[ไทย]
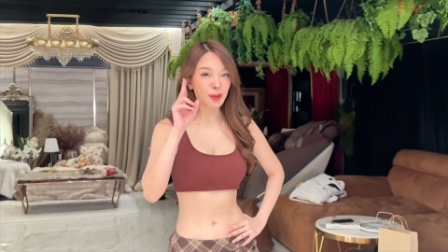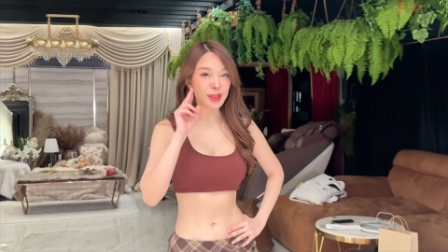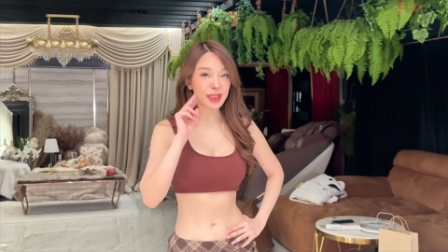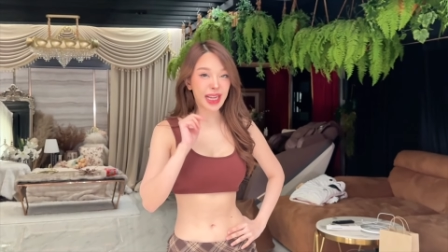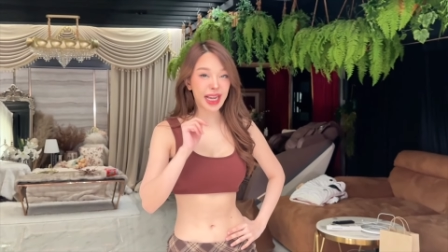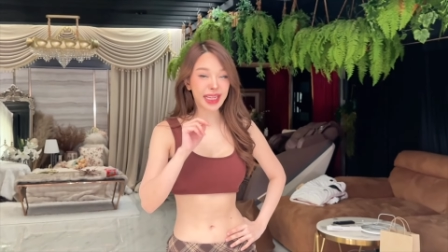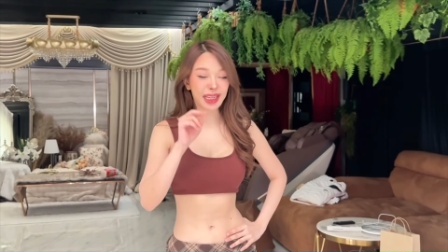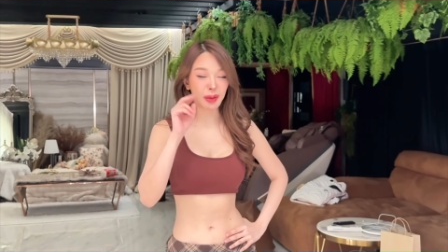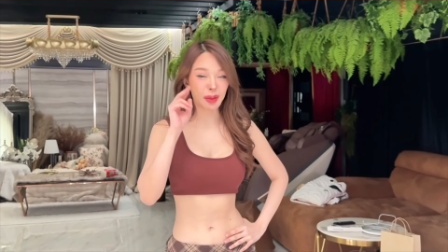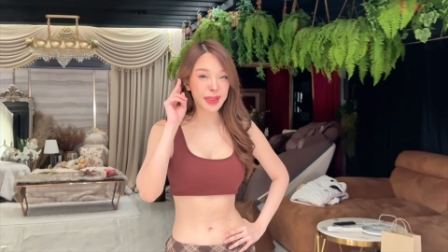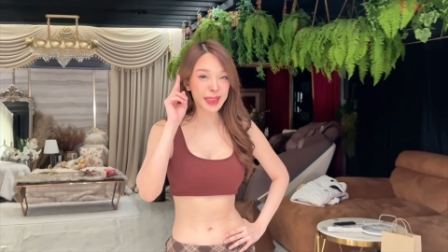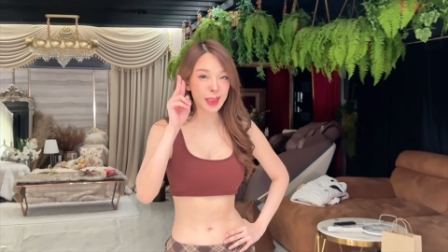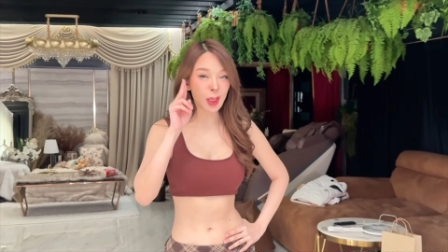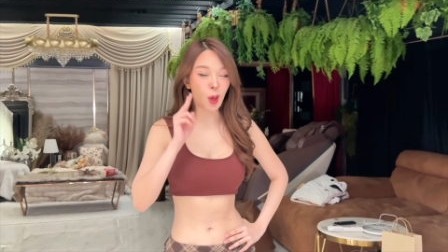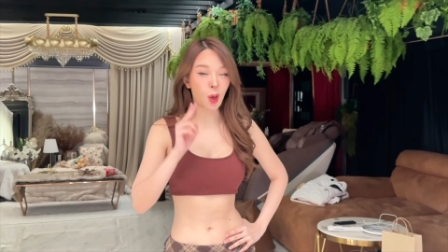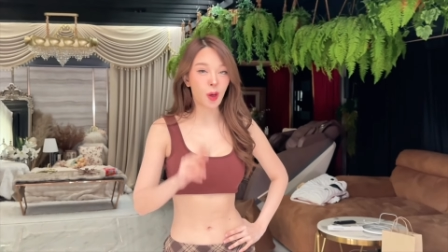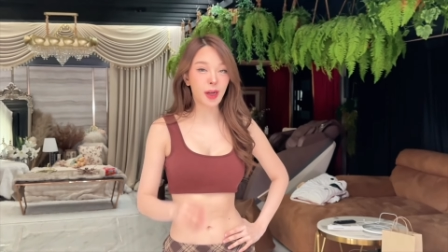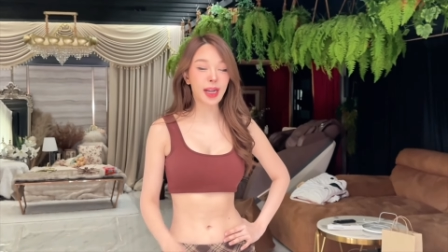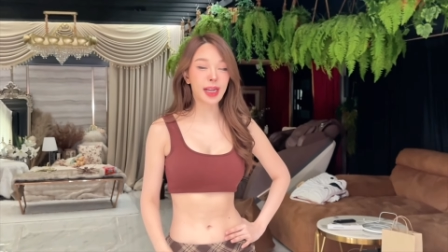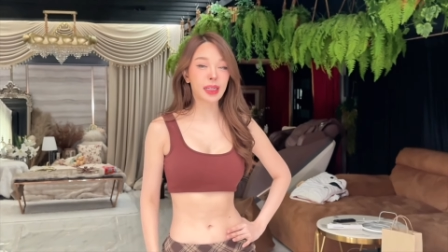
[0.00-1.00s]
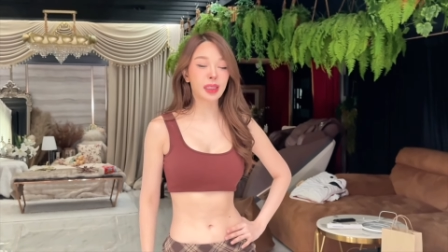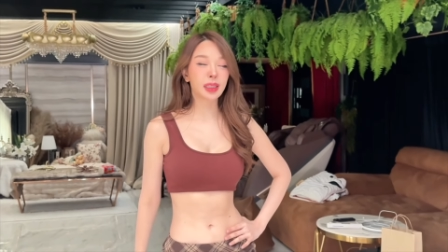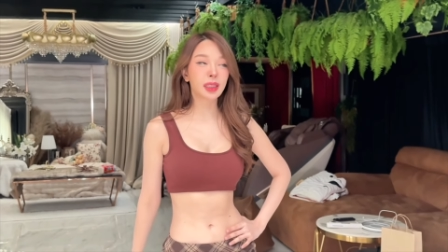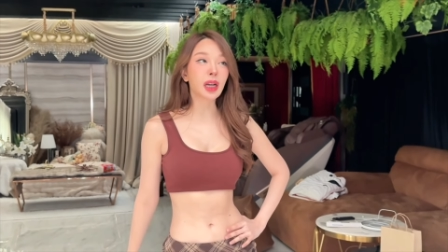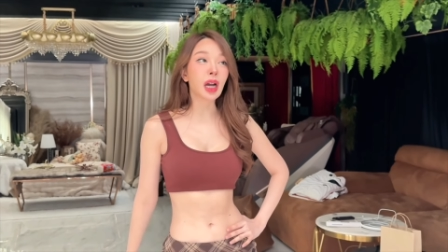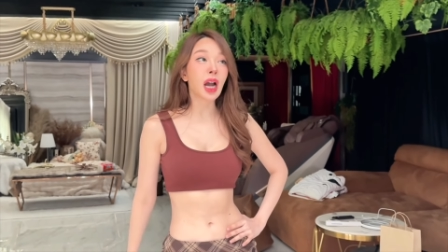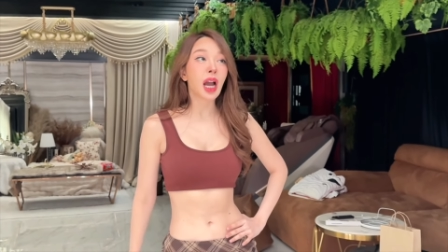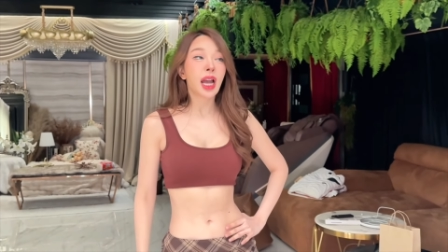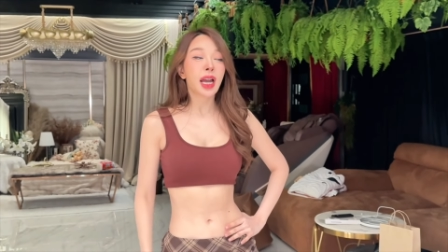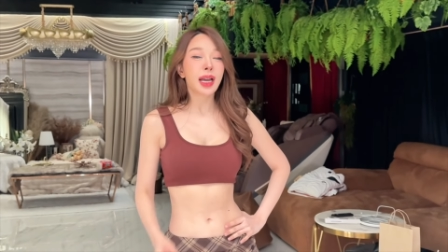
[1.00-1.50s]
สนใจก่อนที่2ค่ะก็
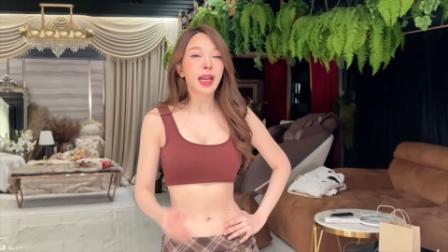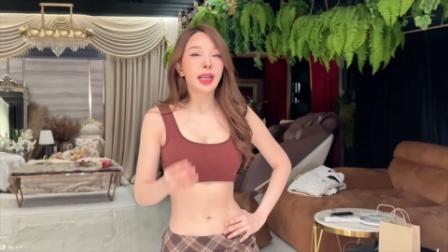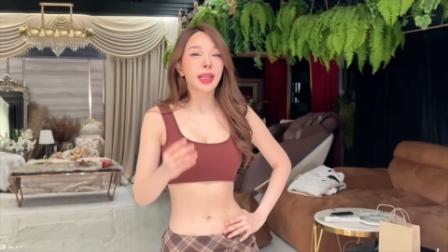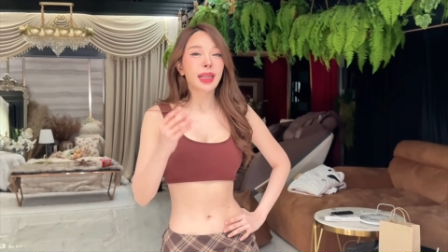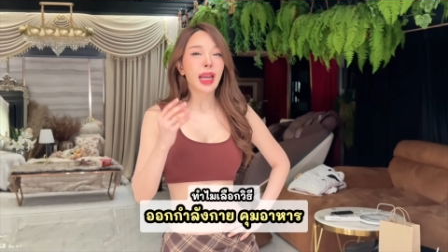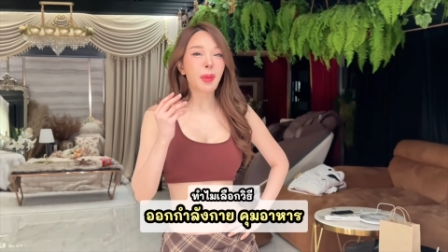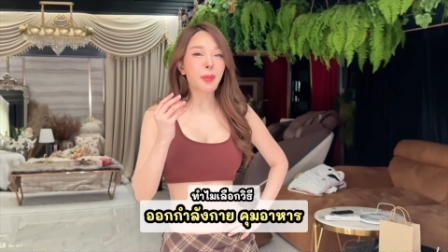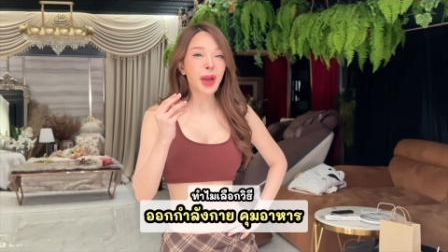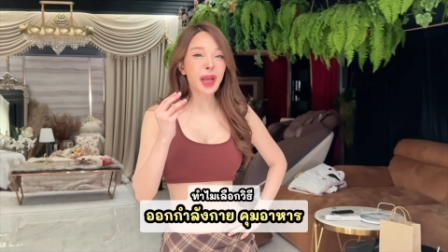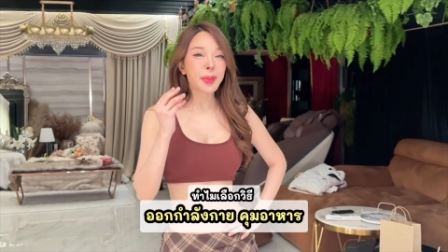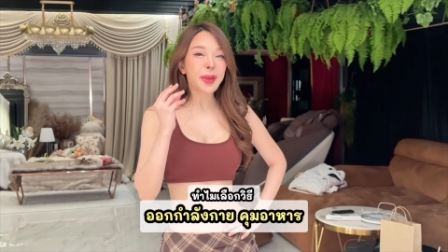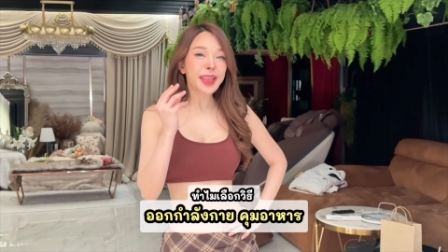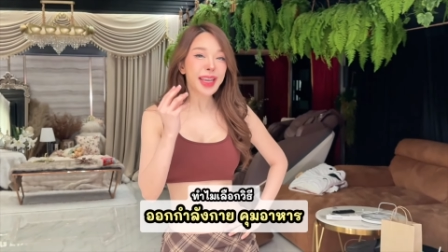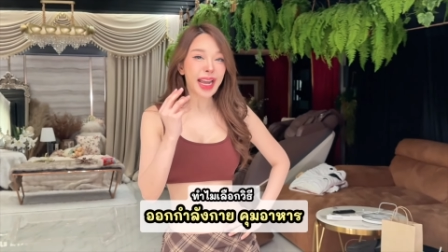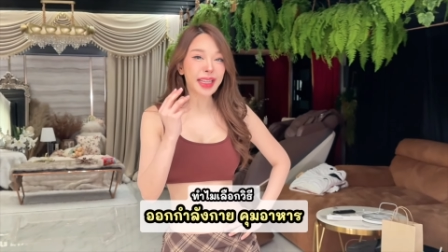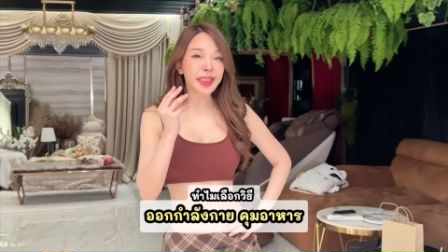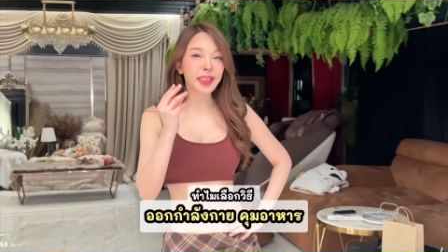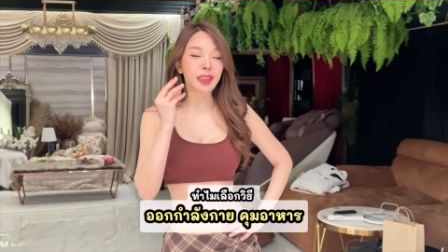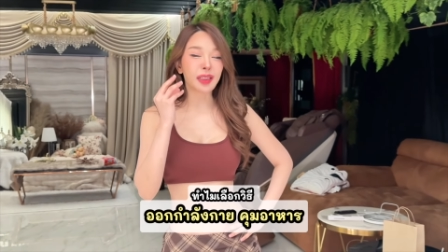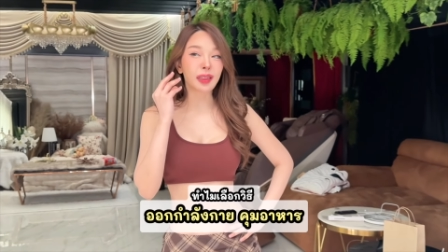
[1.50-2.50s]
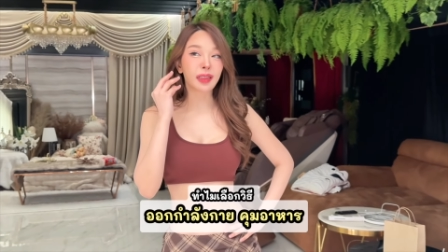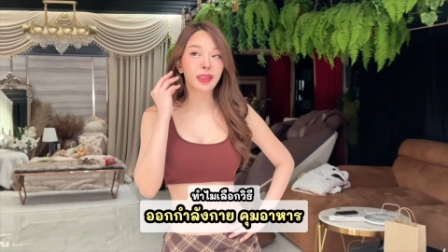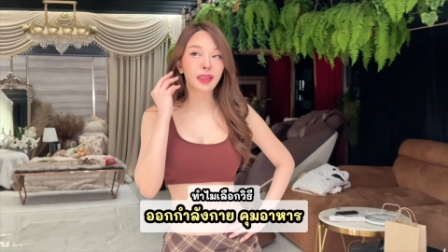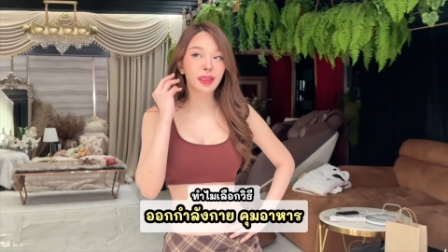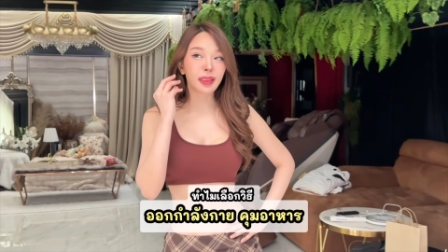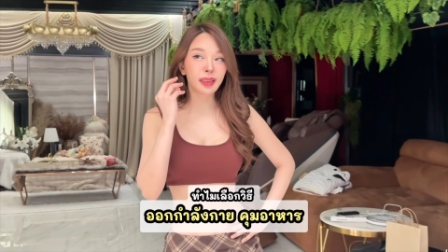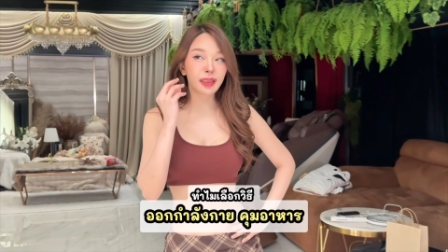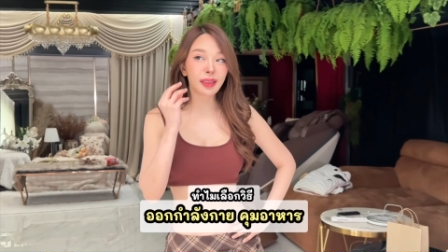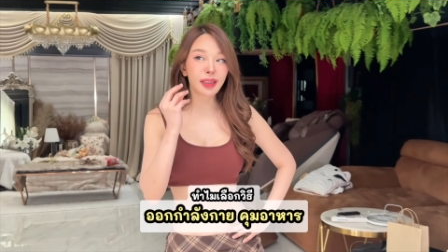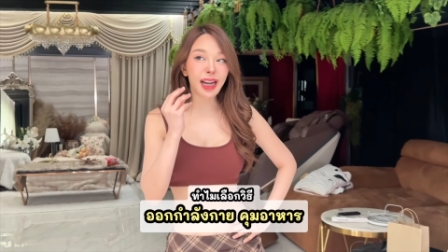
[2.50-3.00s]
คือทำไมพี่แย้ถึง
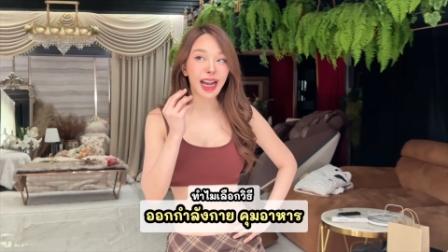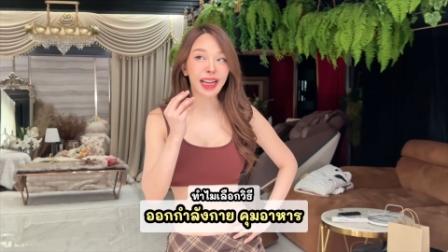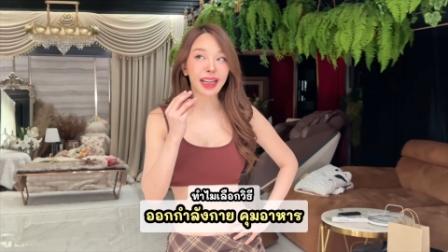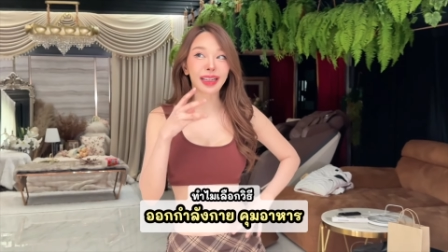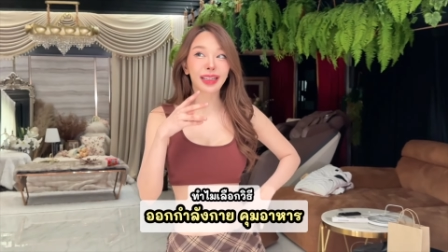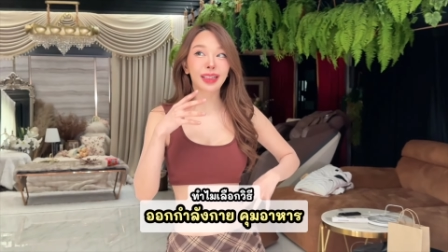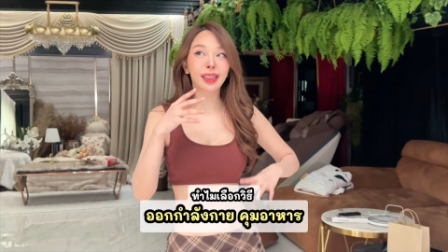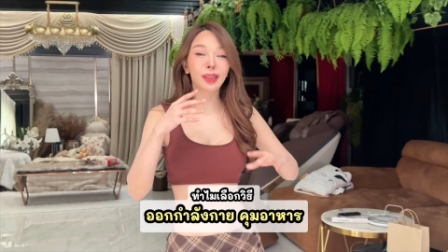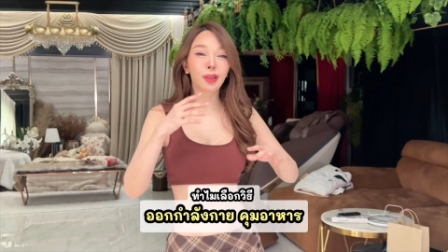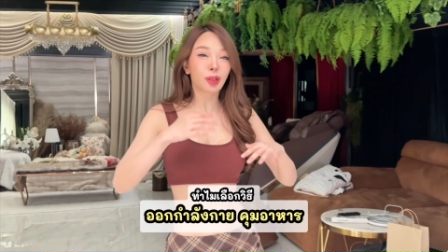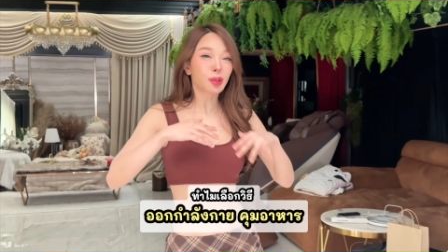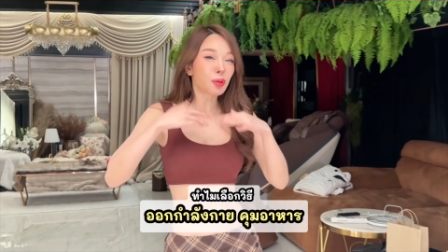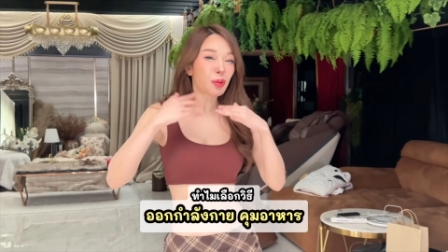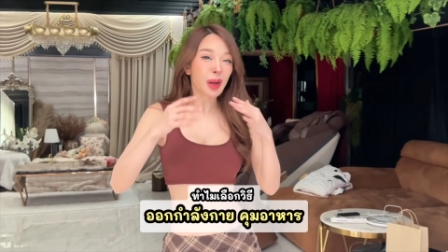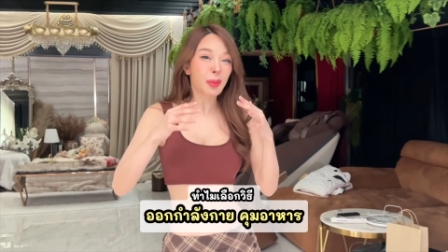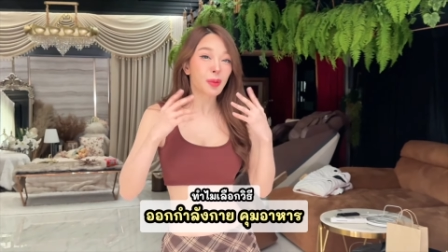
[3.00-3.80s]
เลือกลดความ